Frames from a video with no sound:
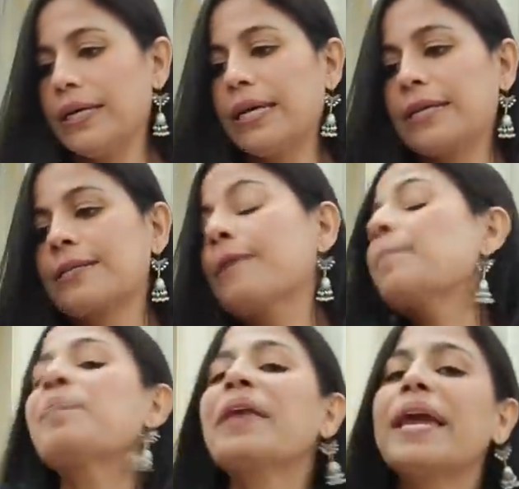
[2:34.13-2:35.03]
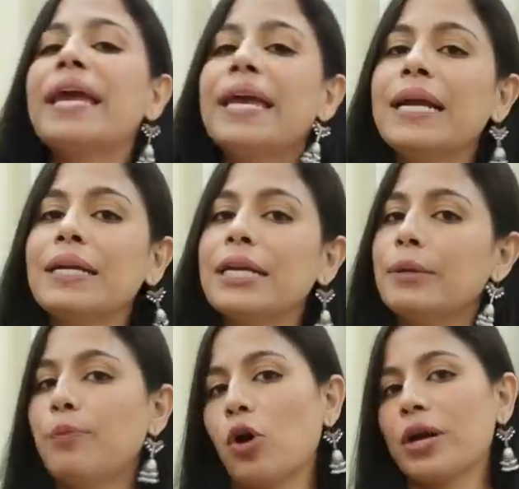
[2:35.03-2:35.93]
यस yes, एक डी
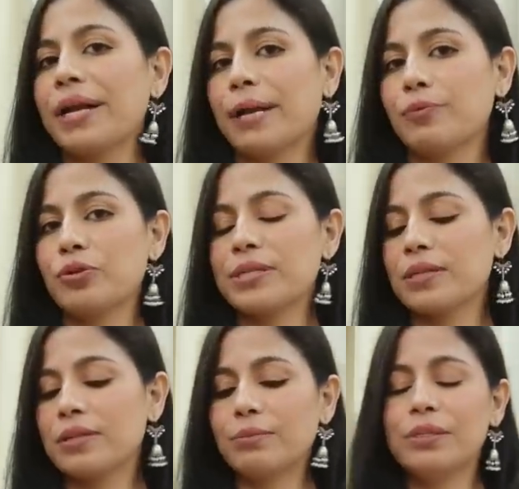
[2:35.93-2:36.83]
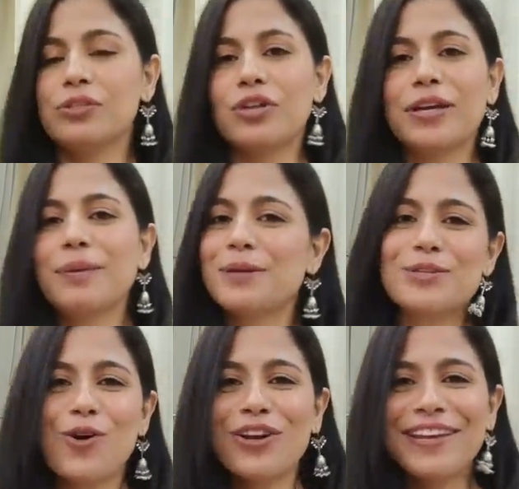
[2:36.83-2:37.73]
पॉकेट आपको इसके अंदर मिल जाएगी बस
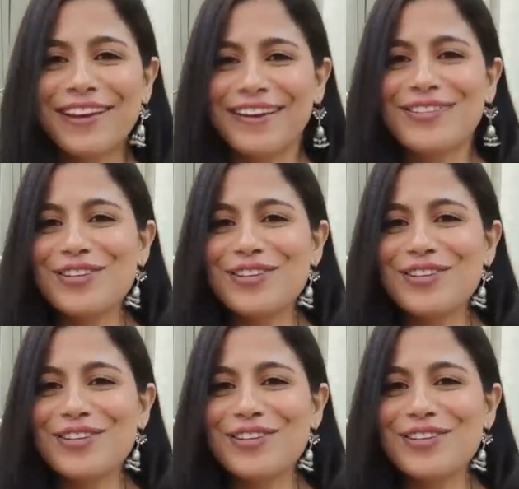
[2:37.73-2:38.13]
और क्या ही